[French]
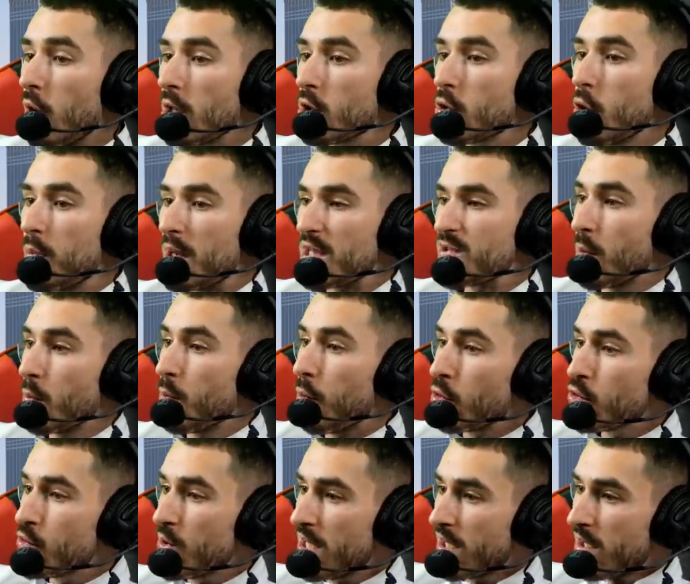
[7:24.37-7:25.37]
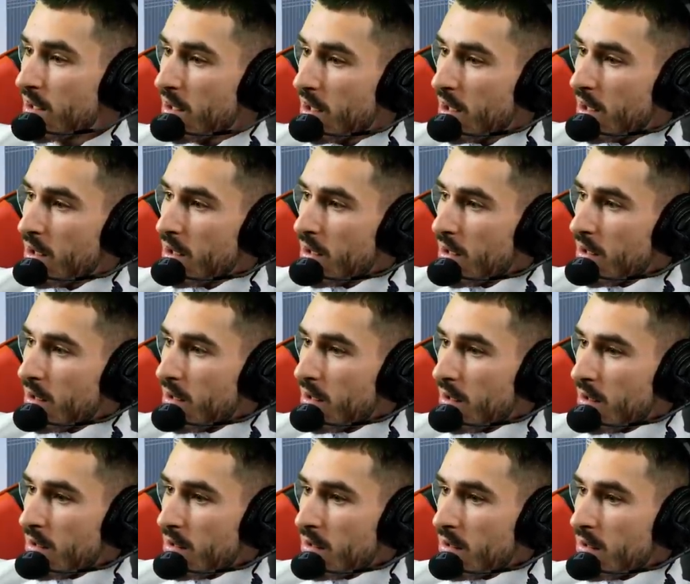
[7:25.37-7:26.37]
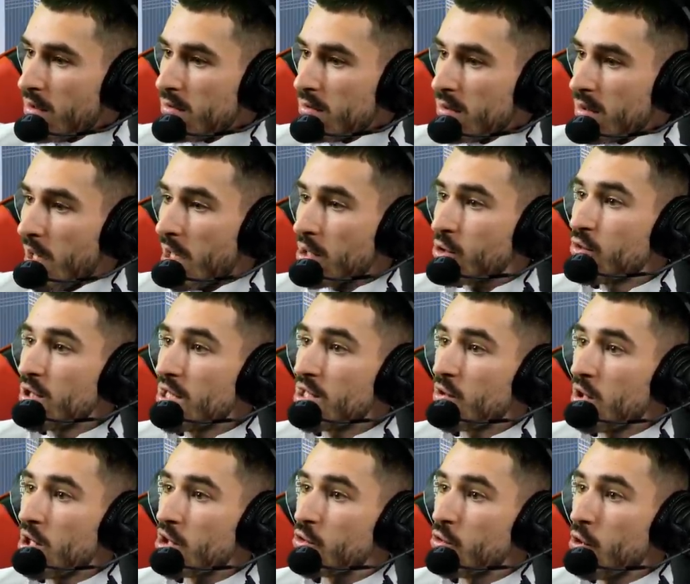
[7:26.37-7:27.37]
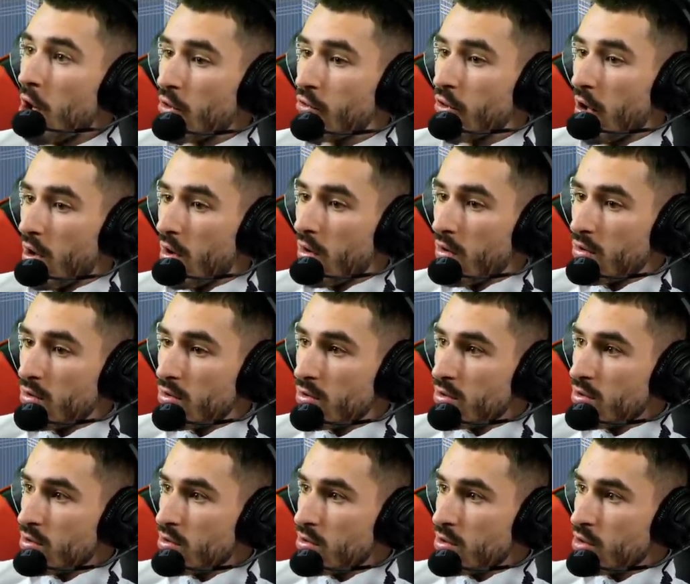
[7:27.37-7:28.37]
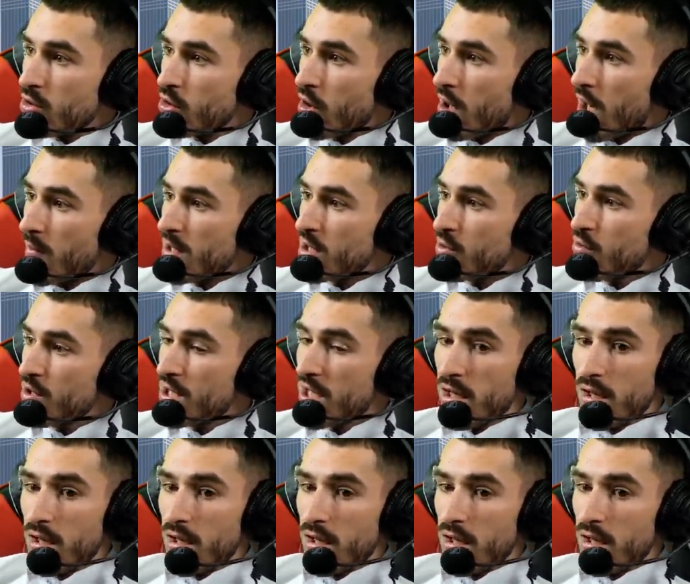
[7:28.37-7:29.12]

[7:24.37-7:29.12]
le placement de produit, ah, je suis désolé, je suis une ordure. J'étais là, m'excuser.